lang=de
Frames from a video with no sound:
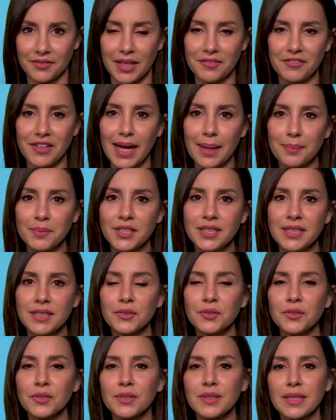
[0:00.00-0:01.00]
Wir verabschieden
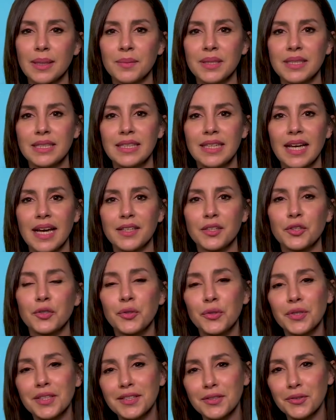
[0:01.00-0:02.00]
uns damit in eine
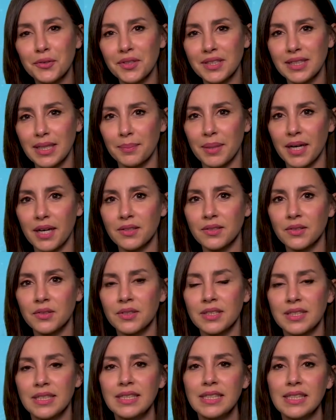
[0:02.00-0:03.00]
kurze Osterpause
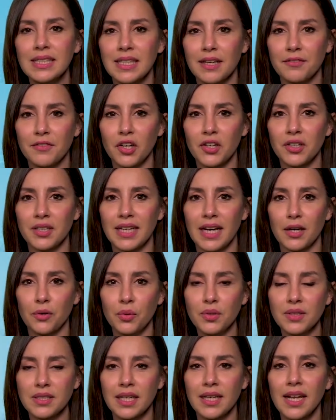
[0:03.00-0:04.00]
und sind in der Woche nach
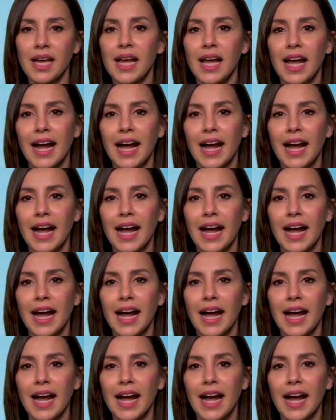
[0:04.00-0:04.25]
Ostern,